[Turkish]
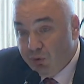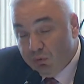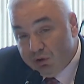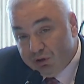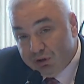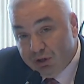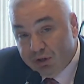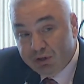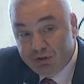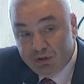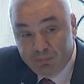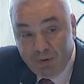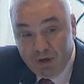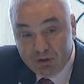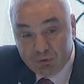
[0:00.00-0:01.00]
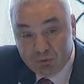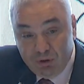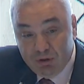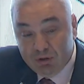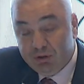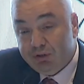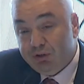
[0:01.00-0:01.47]
onun içinde kritik
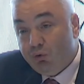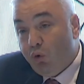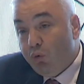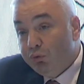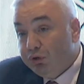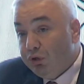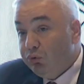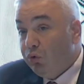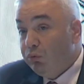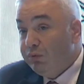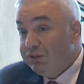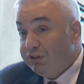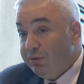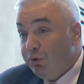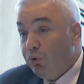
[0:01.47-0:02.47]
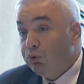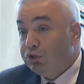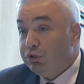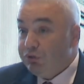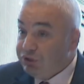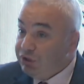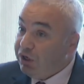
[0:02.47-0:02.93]
personelin, kritik komutan olması demek, o
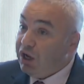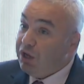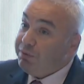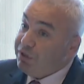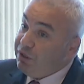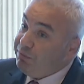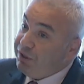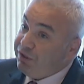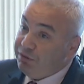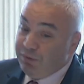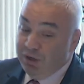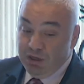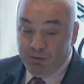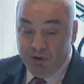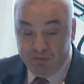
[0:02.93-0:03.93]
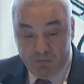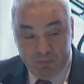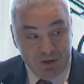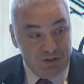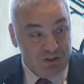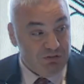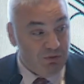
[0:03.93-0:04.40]
savaşın kaybedilme ihtimali demek ve
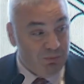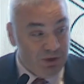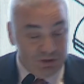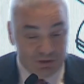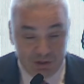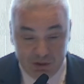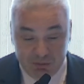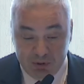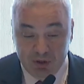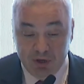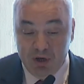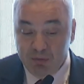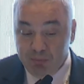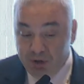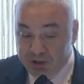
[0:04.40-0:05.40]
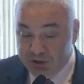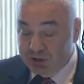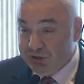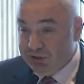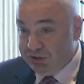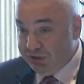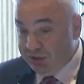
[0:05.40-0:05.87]
benzeri ve benzeri gibi bakış
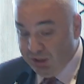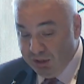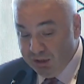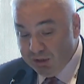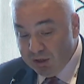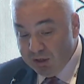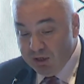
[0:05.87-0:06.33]
açısıyla